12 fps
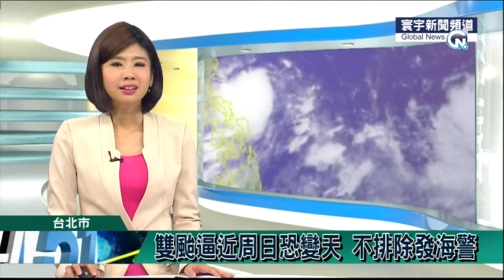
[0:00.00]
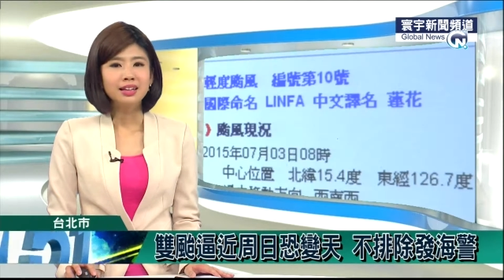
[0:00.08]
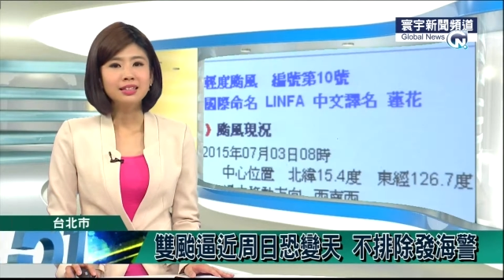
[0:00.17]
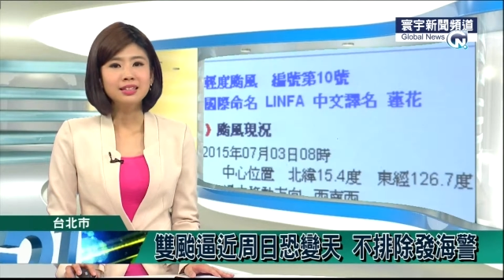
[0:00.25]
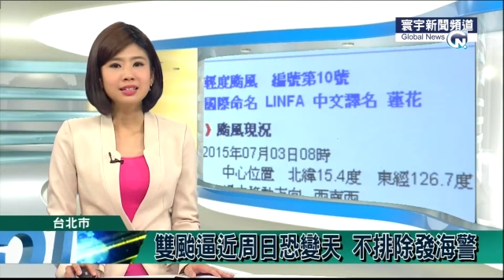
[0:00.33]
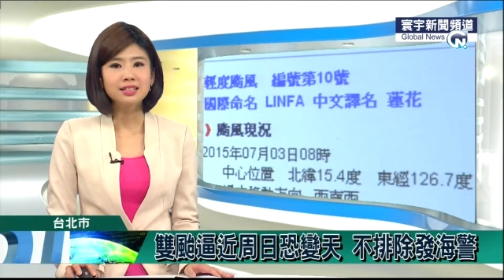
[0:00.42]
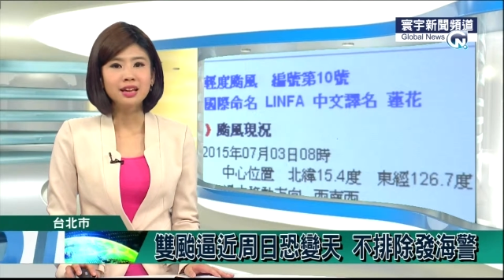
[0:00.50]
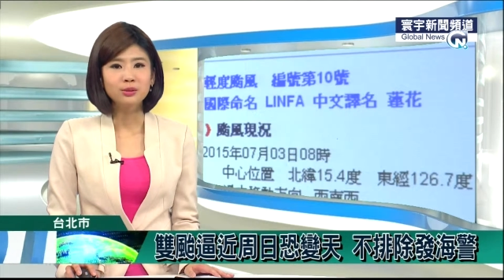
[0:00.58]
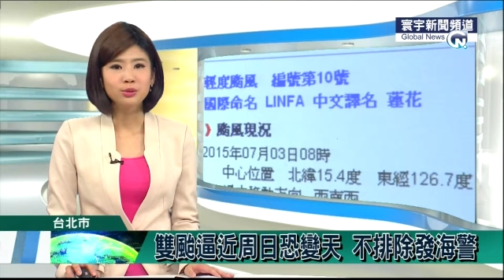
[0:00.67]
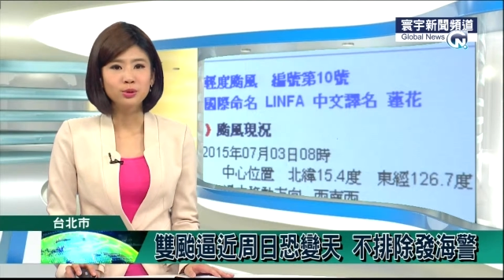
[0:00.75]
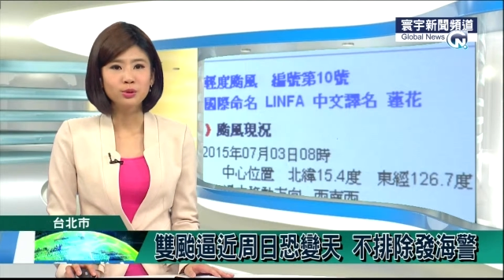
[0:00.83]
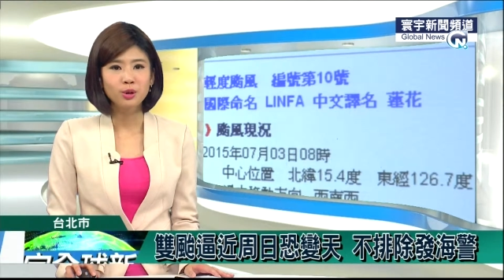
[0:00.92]
但气
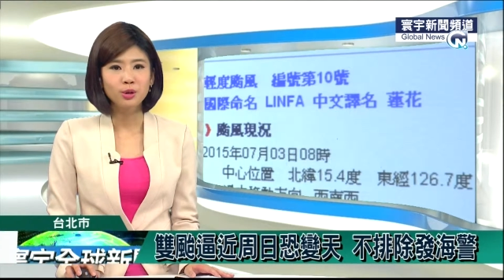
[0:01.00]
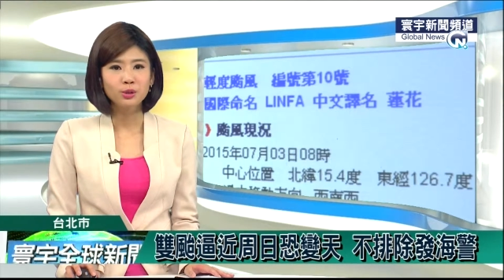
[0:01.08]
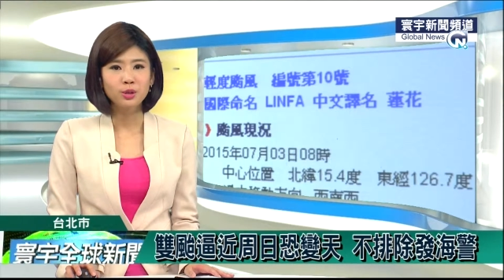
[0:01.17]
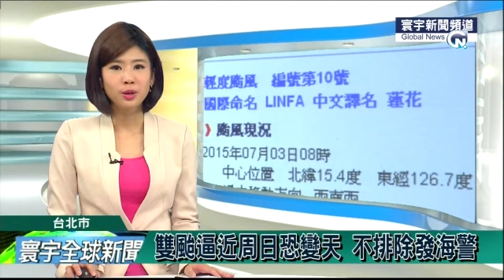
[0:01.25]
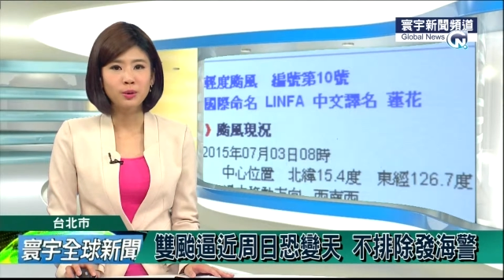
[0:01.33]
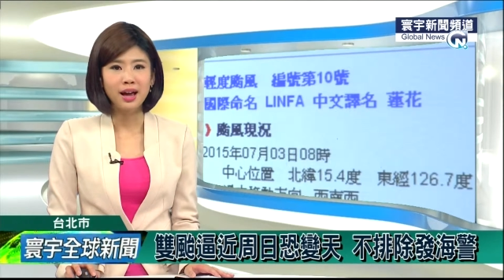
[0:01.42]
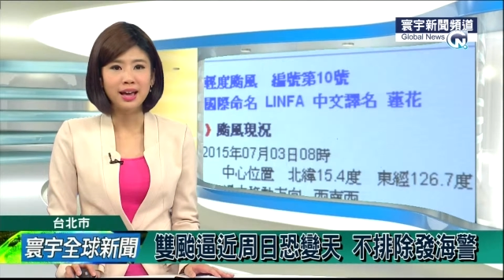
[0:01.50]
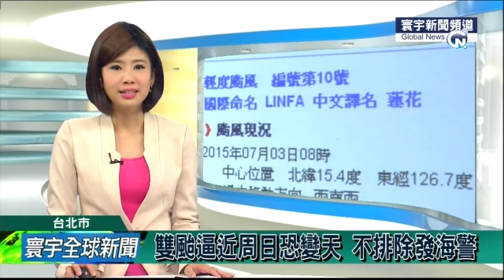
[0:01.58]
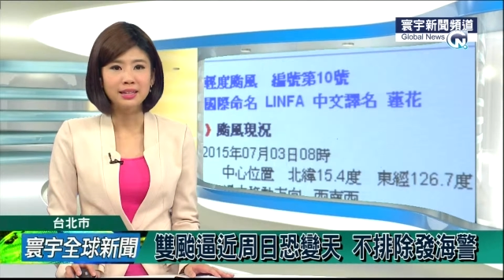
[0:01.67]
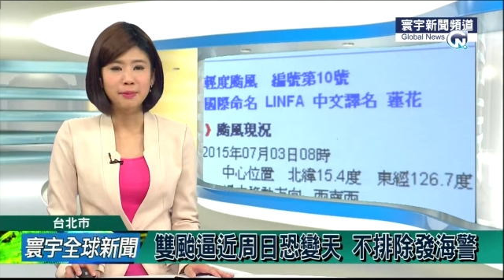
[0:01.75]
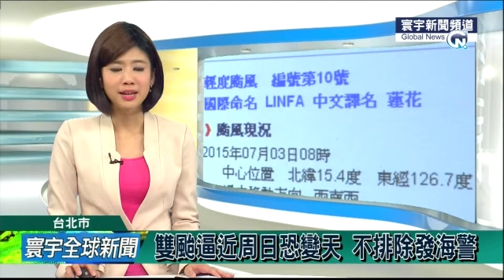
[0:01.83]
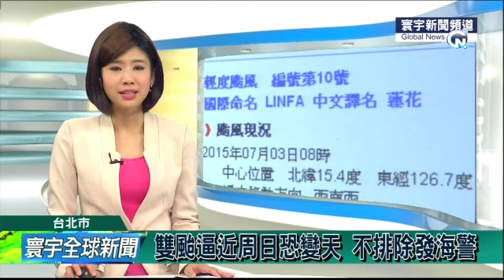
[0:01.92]
象局说最快
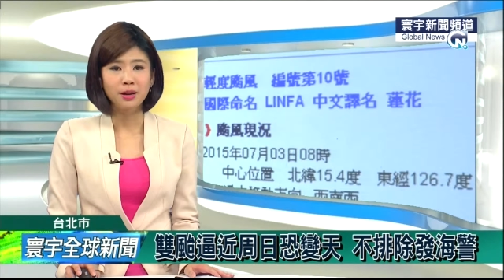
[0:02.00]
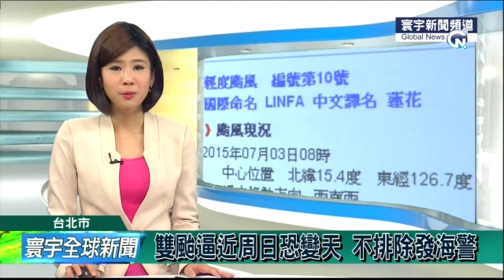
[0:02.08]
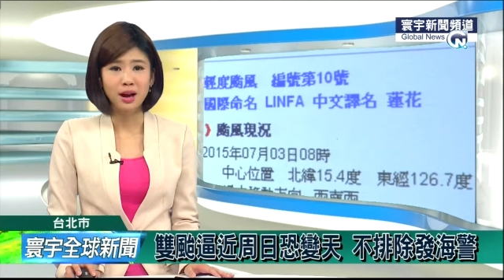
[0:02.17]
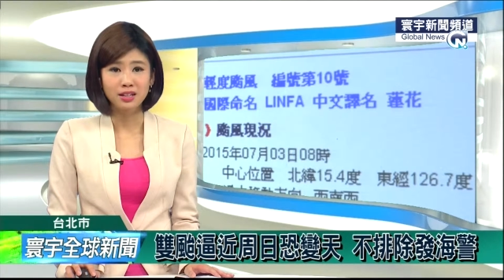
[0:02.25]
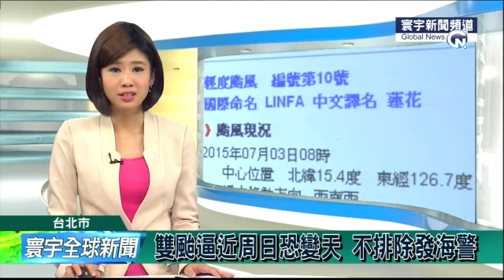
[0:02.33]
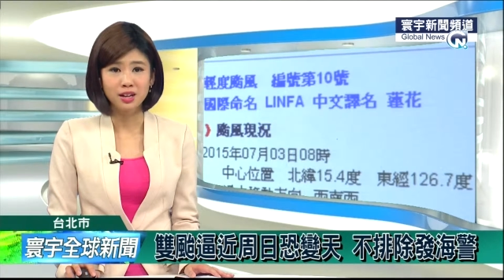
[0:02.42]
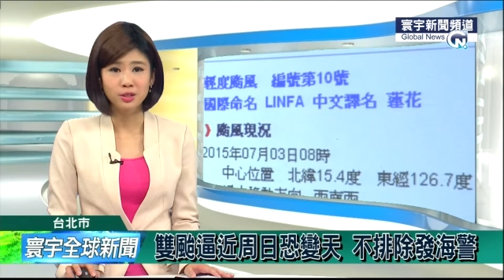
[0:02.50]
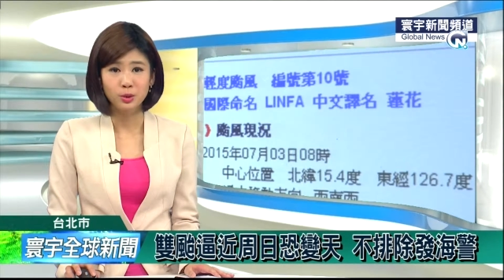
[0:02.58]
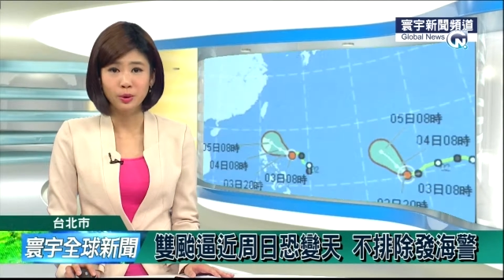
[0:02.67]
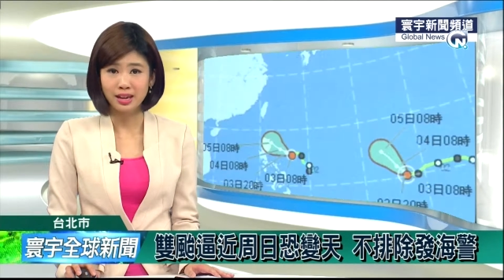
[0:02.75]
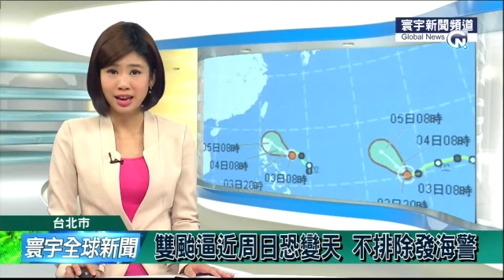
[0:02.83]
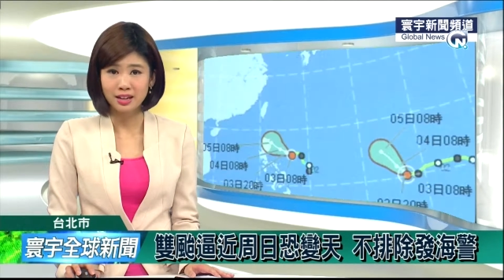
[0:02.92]
礼拜天晚上
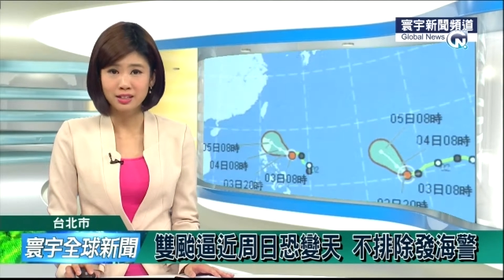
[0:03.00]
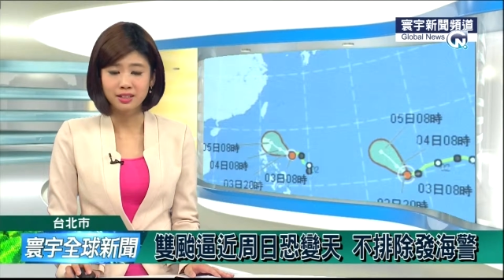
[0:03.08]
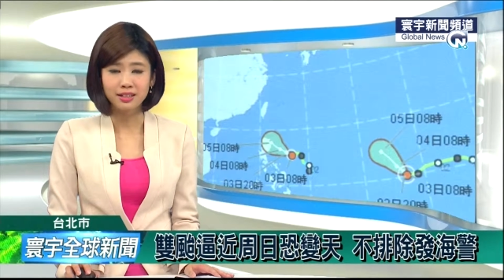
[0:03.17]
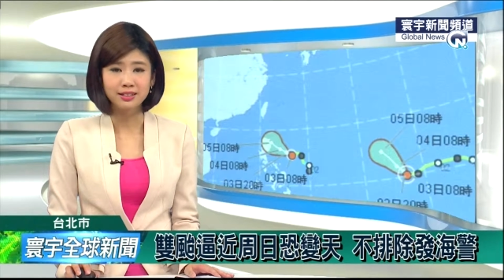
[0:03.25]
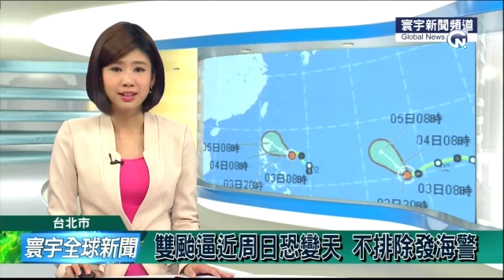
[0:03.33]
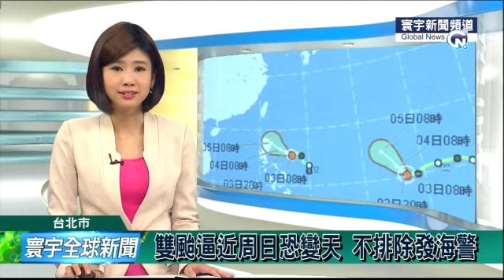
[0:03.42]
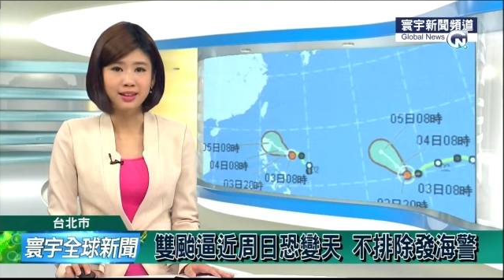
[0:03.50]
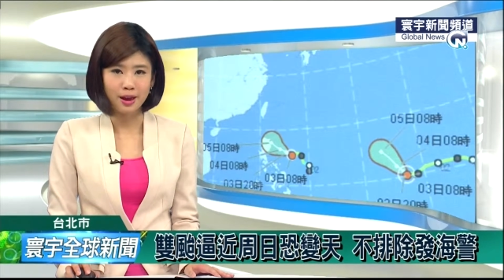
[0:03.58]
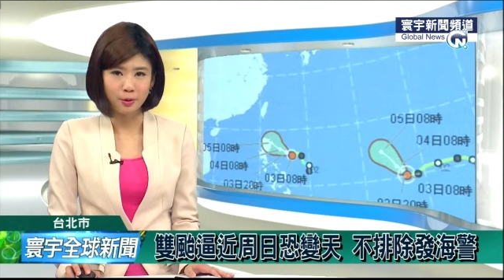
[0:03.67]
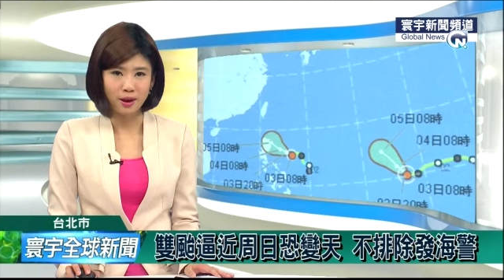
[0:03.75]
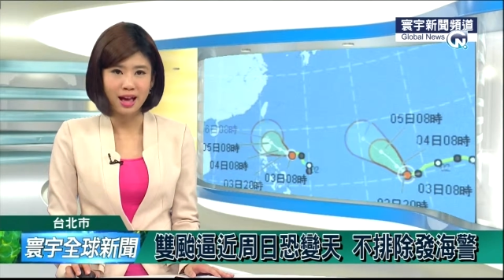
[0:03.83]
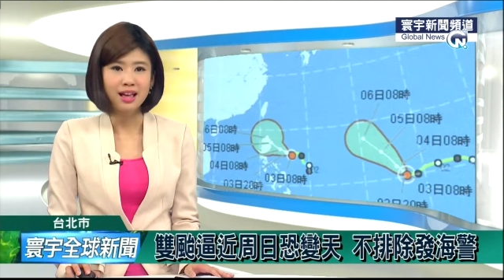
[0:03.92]
就会开始影响
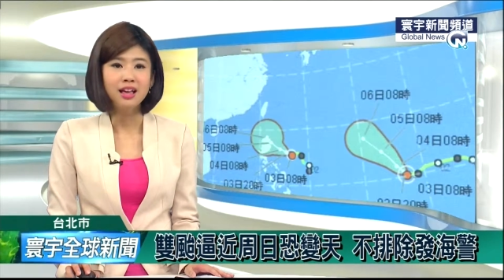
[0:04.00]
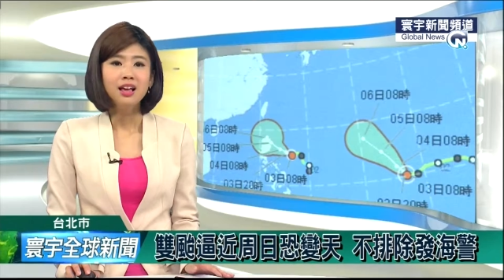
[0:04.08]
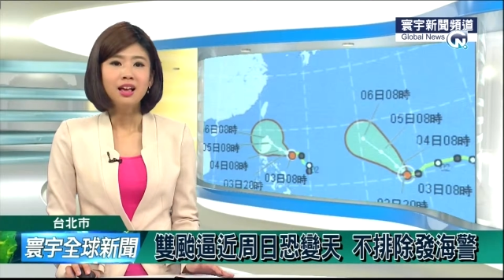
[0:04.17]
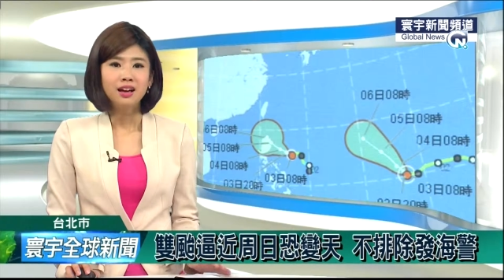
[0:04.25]
台湾，